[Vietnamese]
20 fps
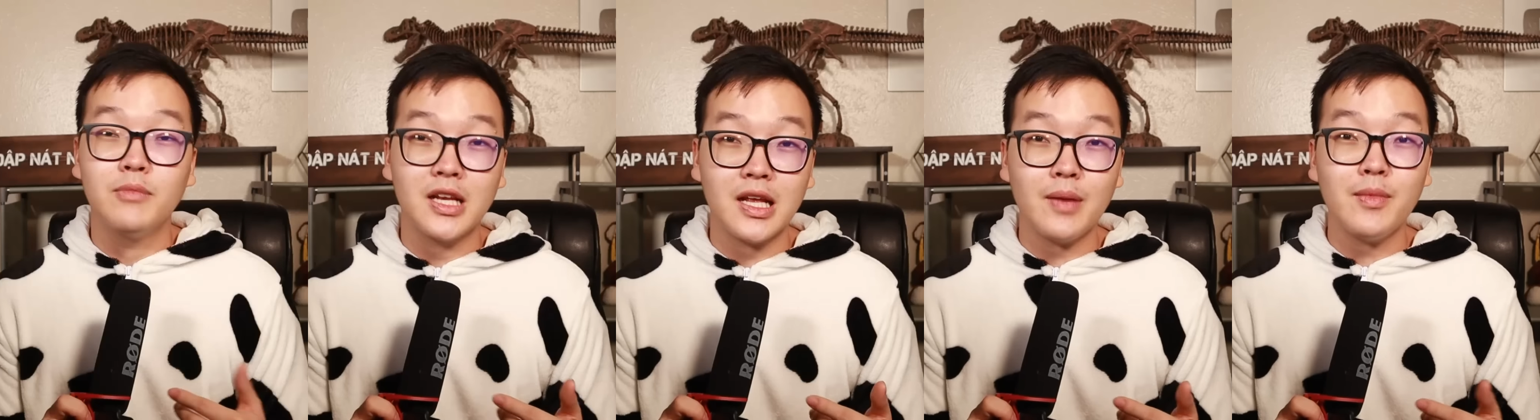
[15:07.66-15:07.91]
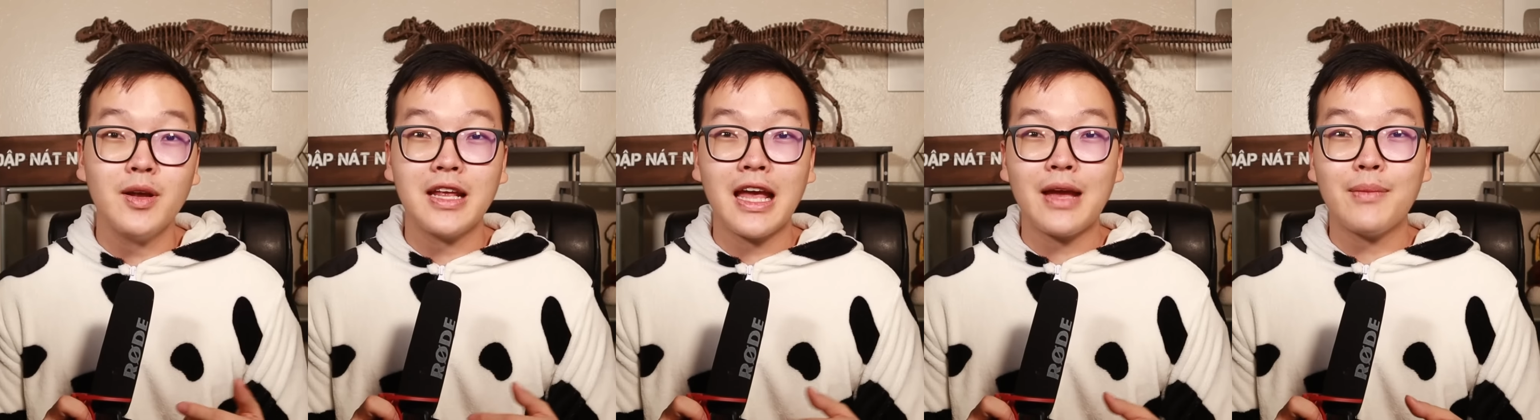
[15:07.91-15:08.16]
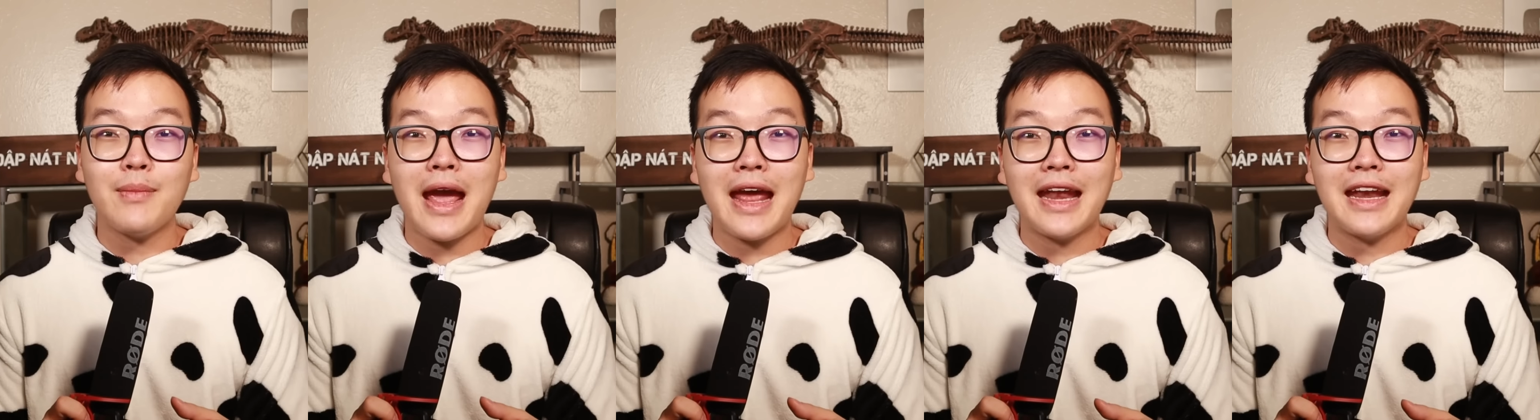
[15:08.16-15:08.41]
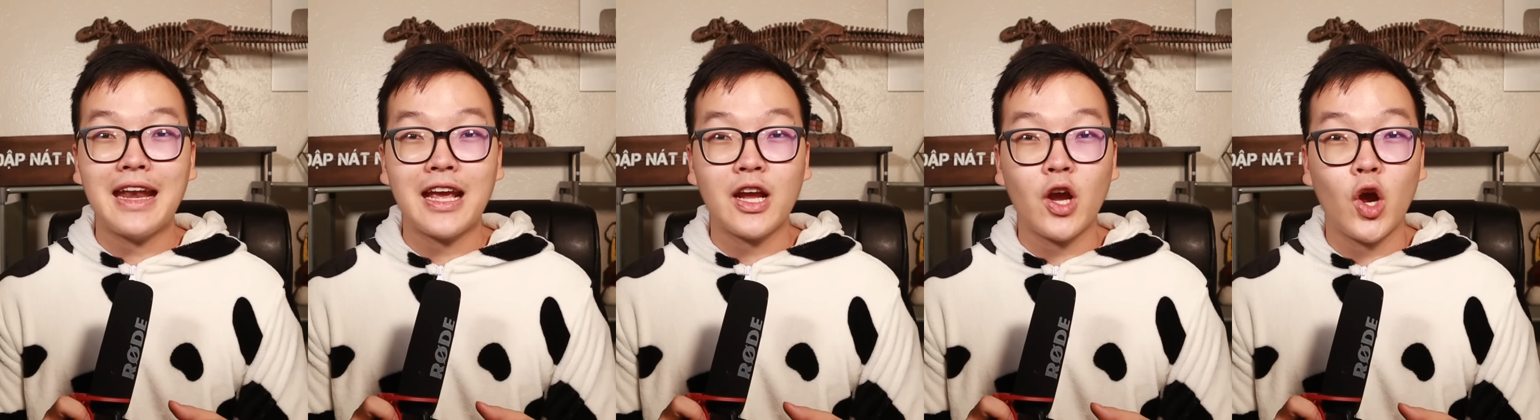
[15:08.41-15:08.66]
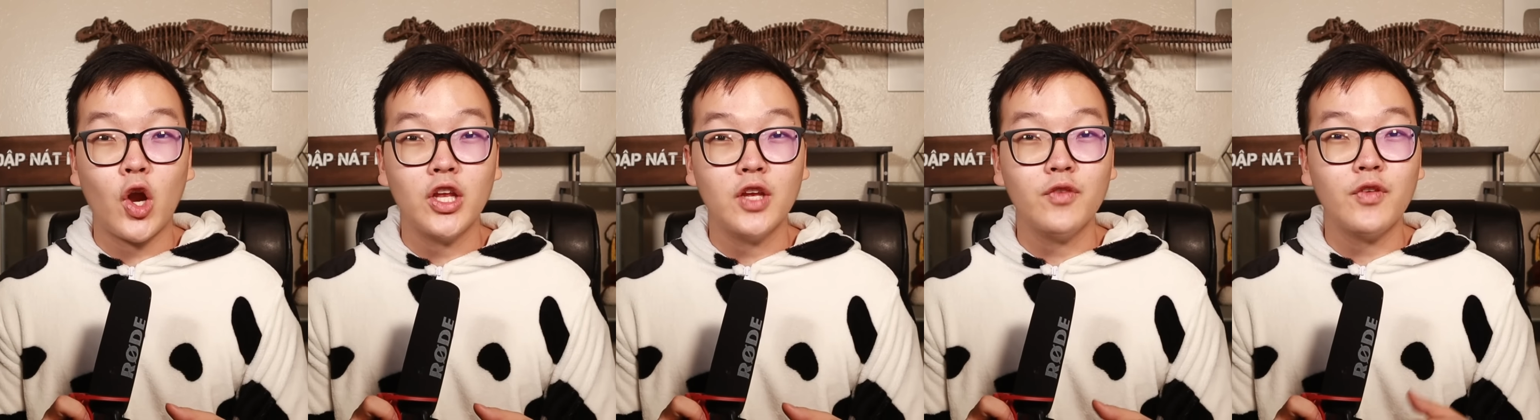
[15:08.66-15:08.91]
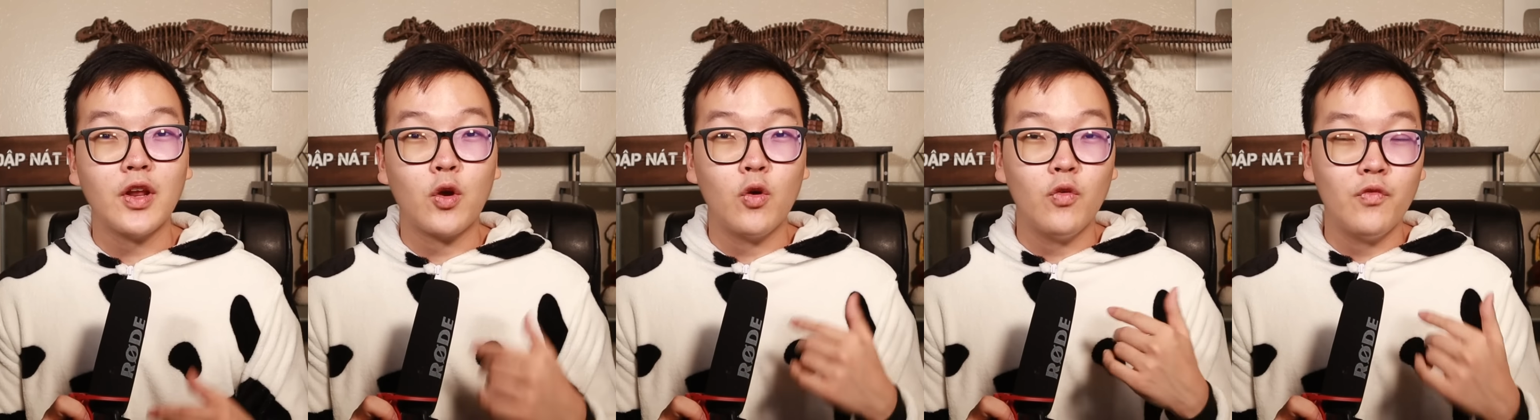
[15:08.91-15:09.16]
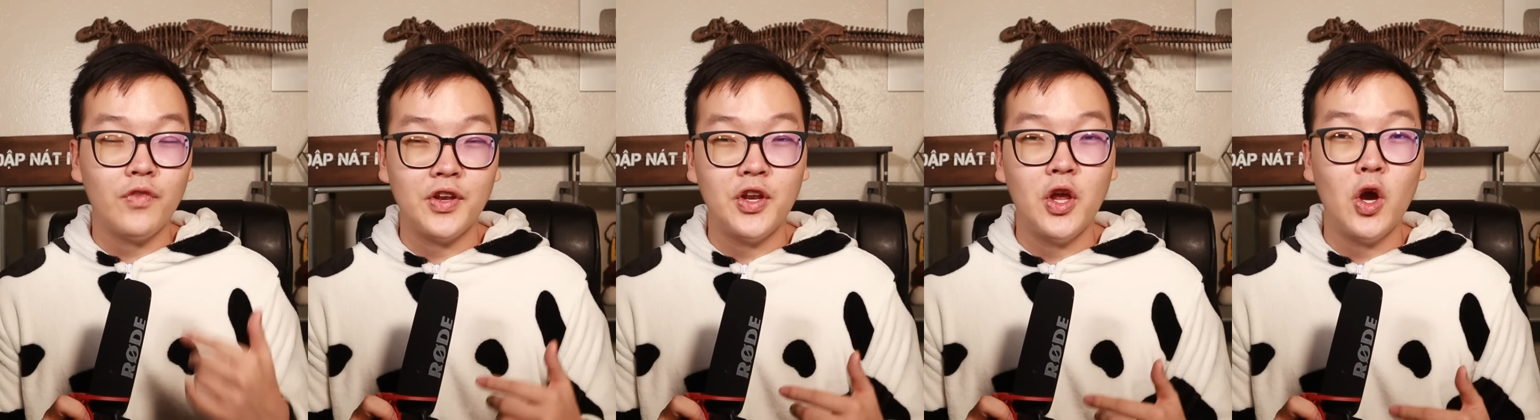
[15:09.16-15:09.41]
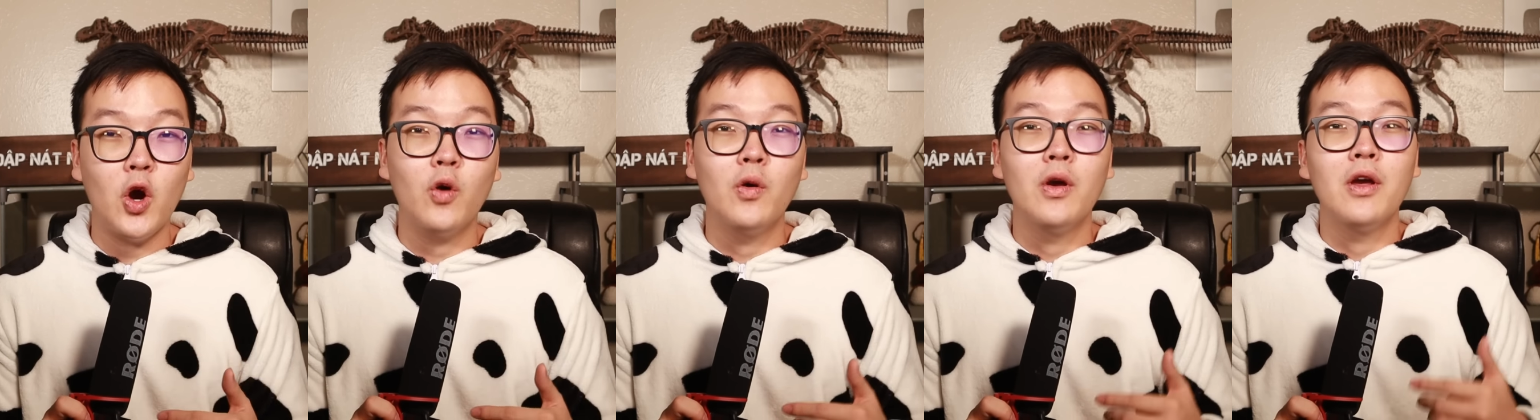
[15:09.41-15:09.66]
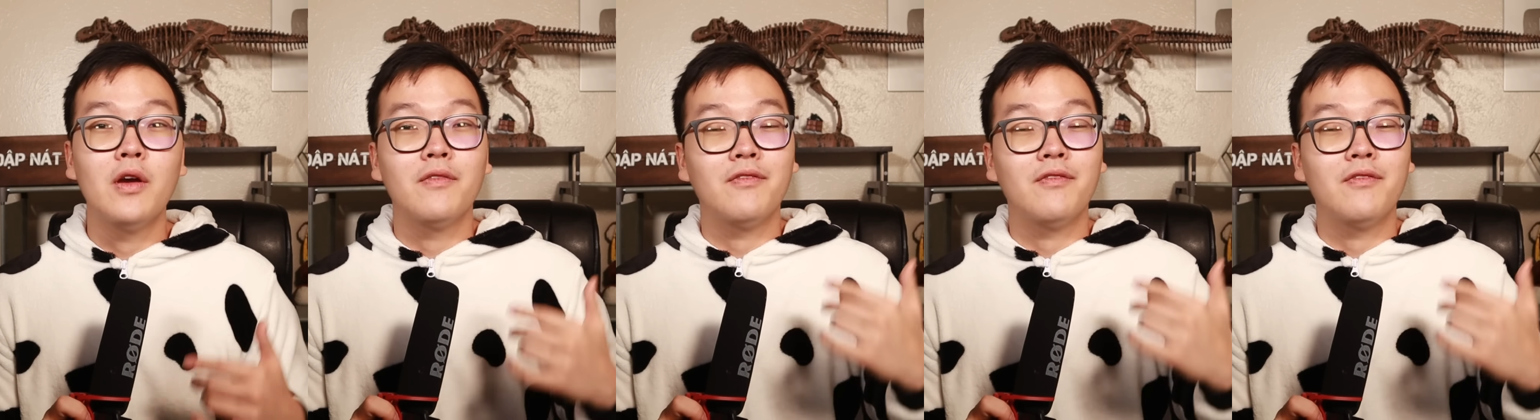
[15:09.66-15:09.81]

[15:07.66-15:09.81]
Mình cảm ơn các bạn đã coi đến những phần của video